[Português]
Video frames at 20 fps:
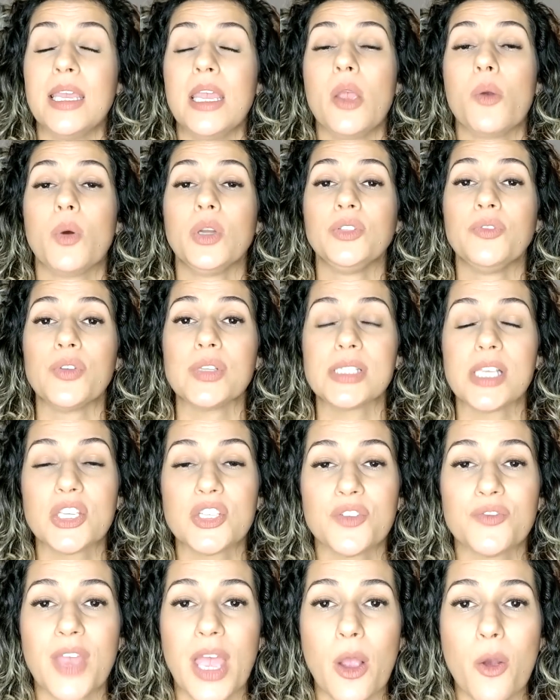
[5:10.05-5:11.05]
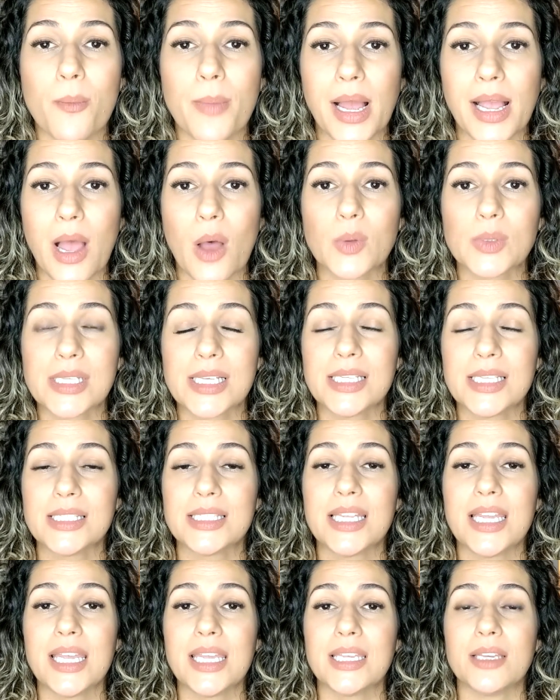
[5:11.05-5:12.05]
Quando você tiver com uma calça
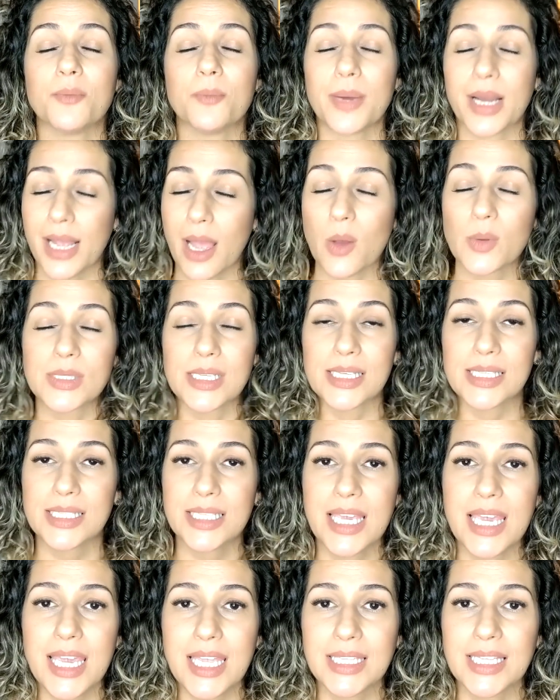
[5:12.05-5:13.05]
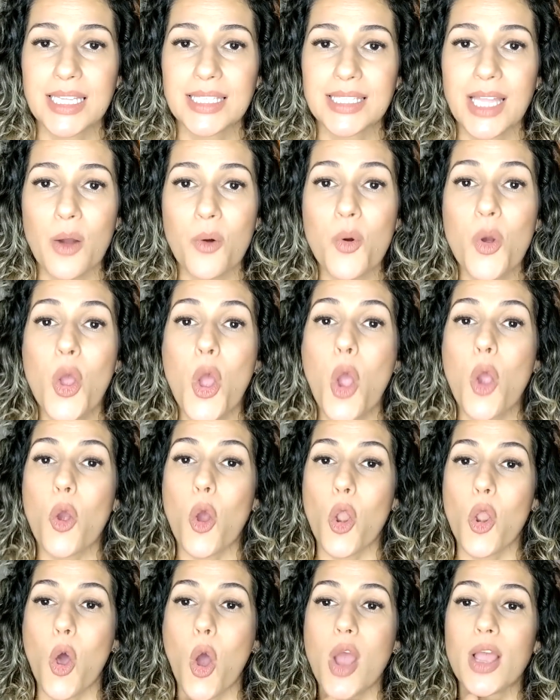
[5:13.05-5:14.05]
skinny, uma calça skinny, então
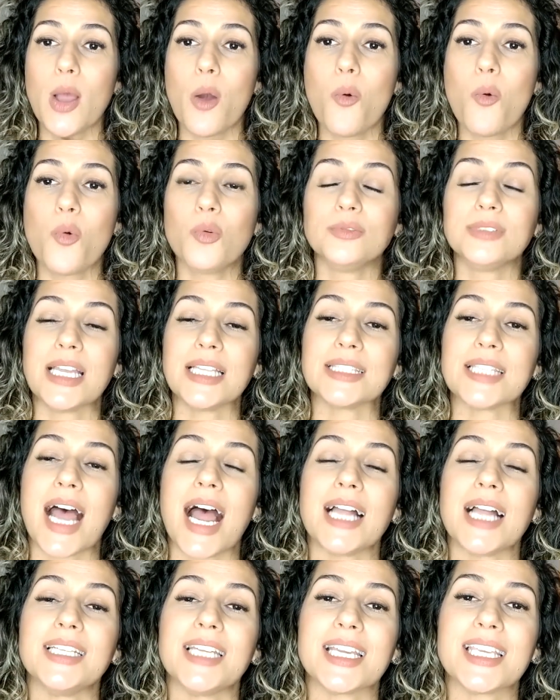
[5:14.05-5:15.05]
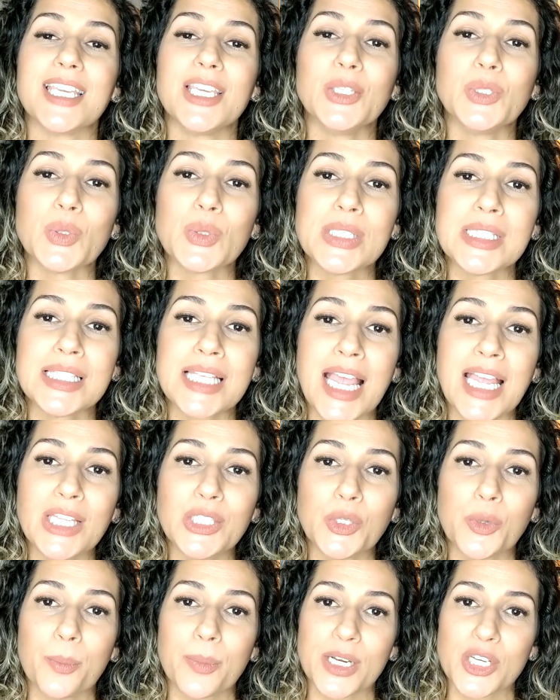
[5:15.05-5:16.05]
coloca algum detalhe aqui no centro
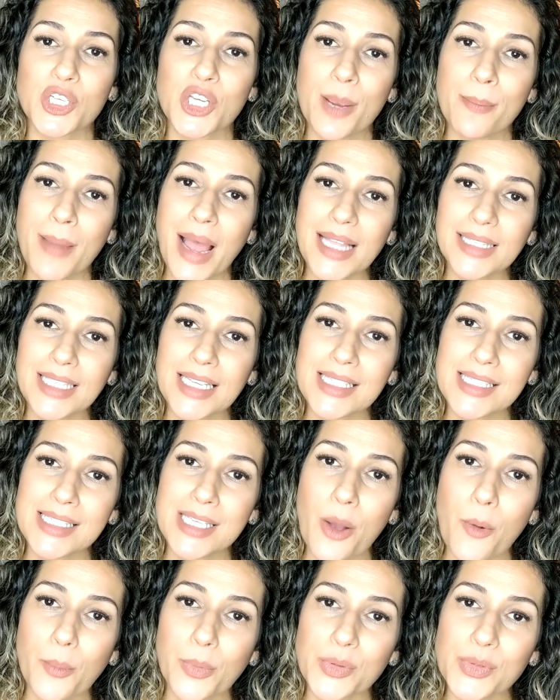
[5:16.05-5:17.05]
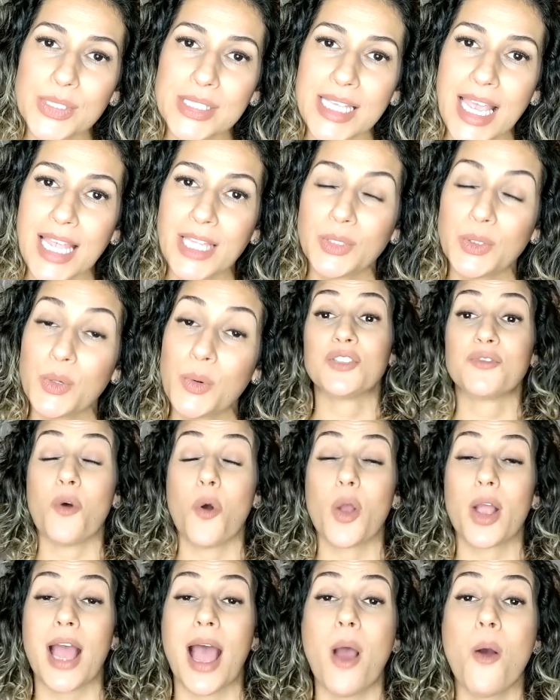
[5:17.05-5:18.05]
para chamar atenção para o centro e
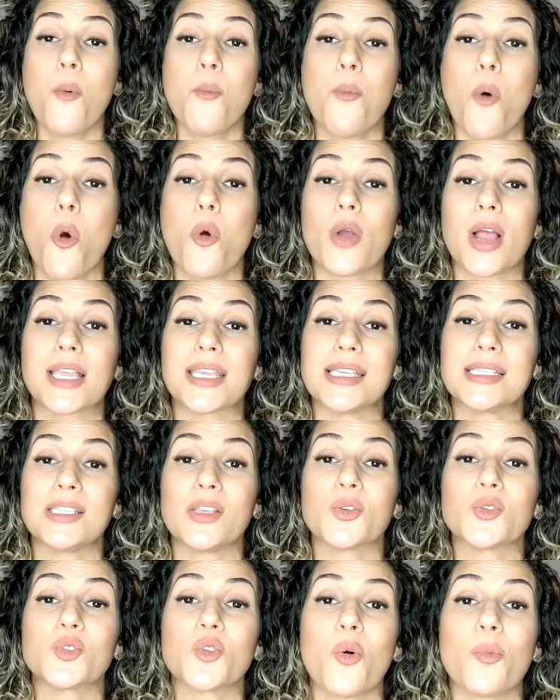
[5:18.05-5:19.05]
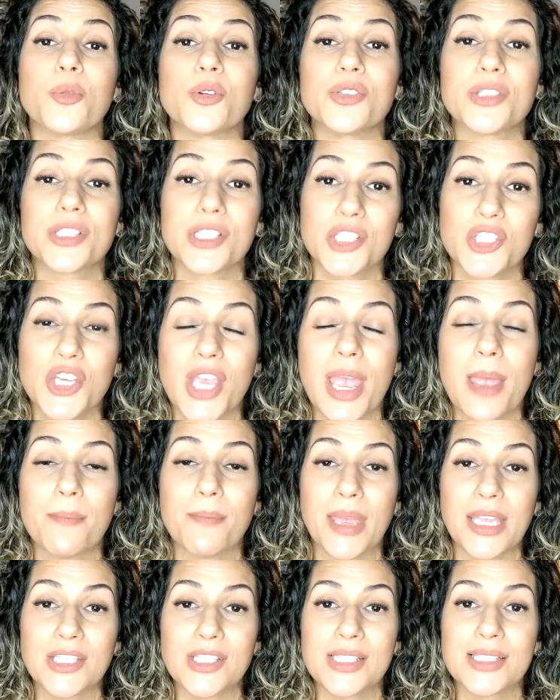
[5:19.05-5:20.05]
desfocar um pouco aqui seus ombros que
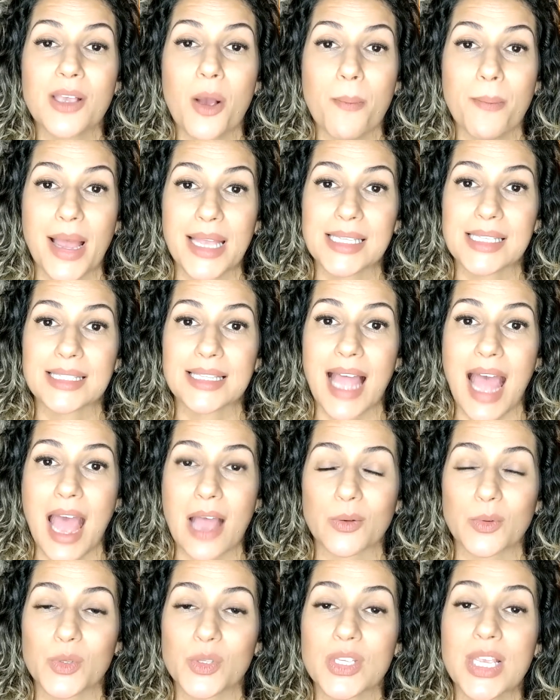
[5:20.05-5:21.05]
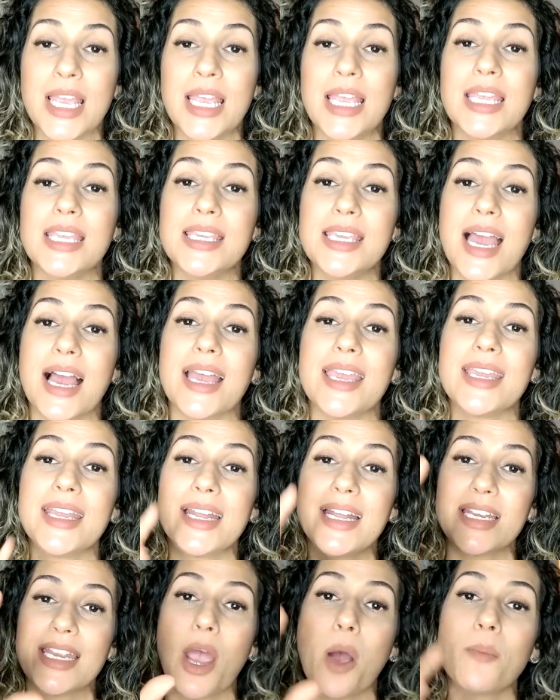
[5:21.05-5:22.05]
de repente são mais largos e
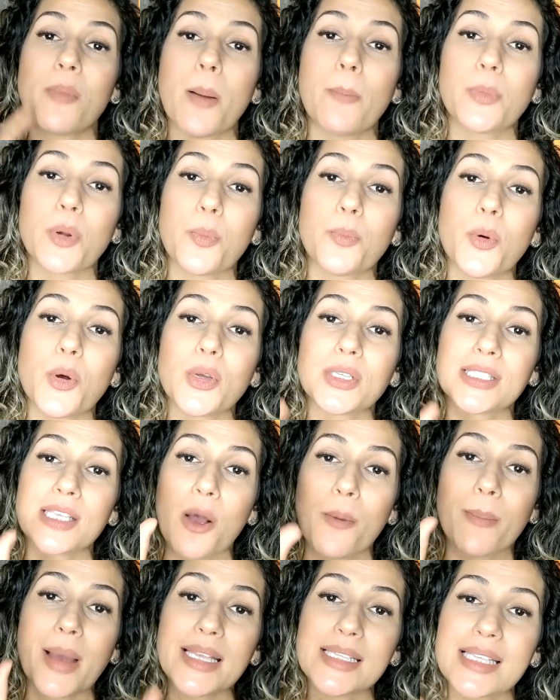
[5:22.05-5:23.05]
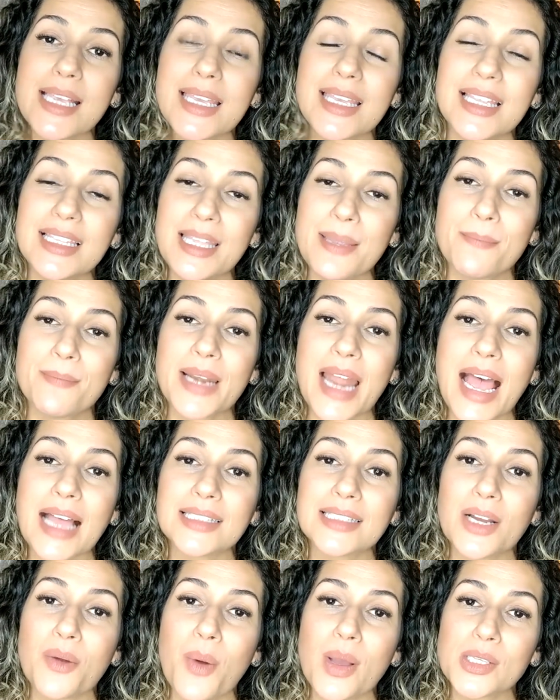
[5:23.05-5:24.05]
aí criar uma proporção mais
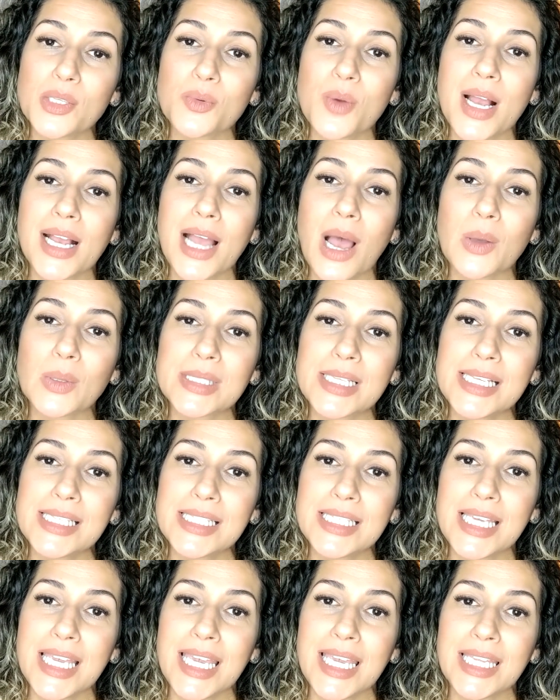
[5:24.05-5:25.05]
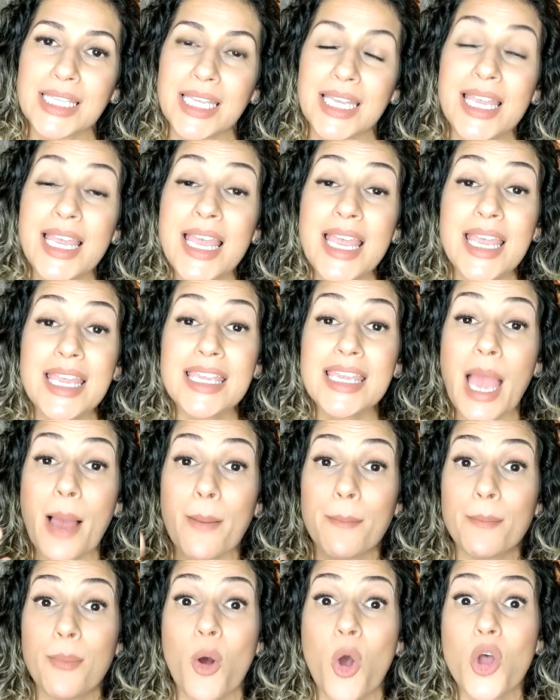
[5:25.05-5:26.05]
equilibrada com a sua calça skinny
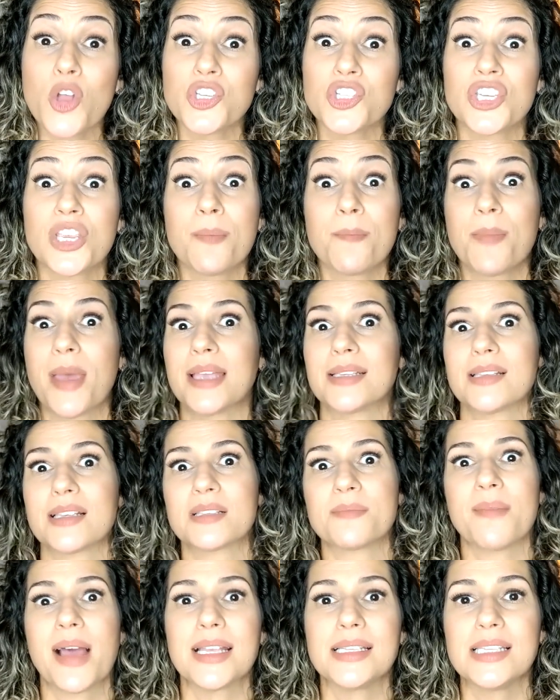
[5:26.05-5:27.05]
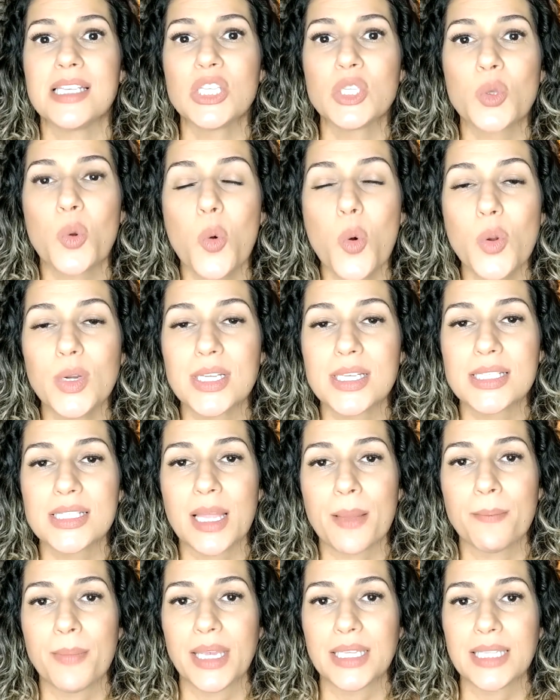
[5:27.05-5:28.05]
e aposte em peças mais
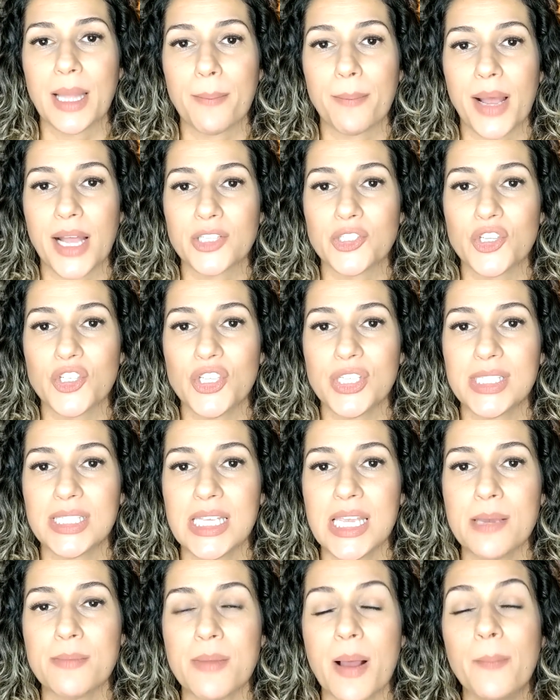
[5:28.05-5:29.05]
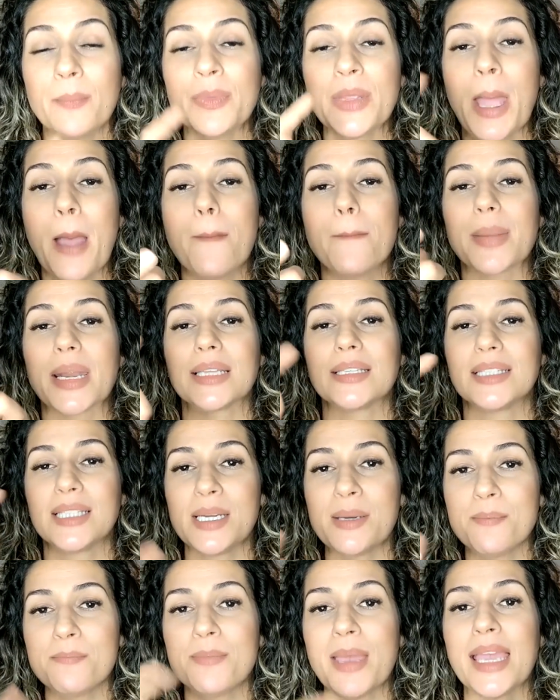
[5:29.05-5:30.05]
escuras também na parte de cima
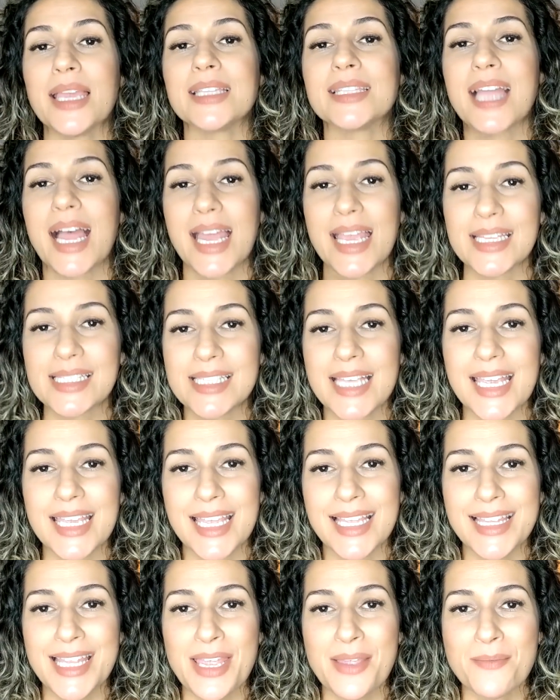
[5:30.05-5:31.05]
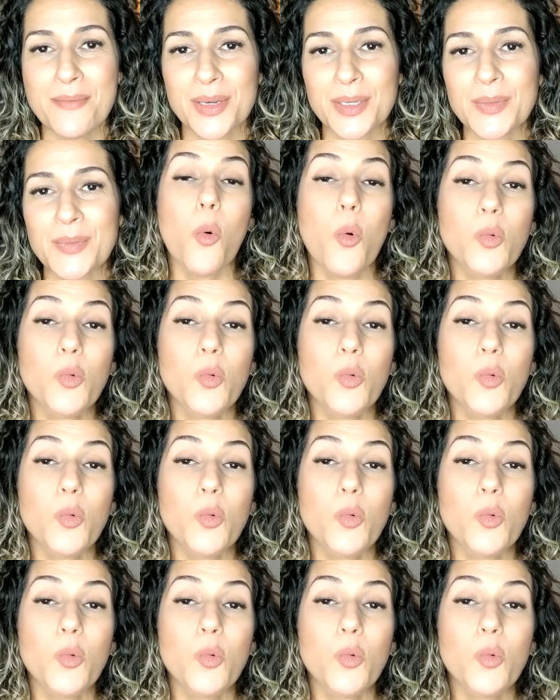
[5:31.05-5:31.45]
para também dar esse equilíbrio.